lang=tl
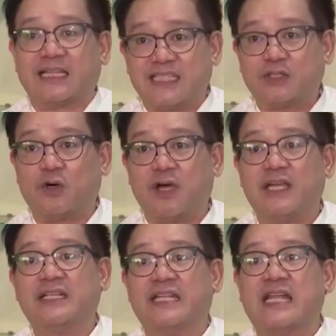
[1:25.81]
at ito
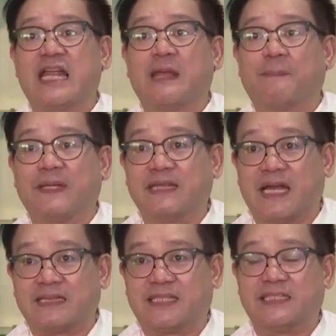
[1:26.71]
ay inilalapit
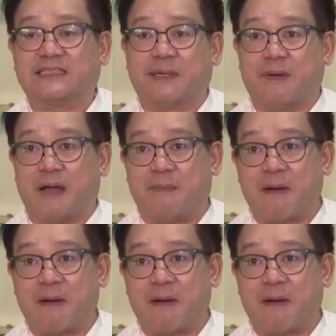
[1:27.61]
natin sa mga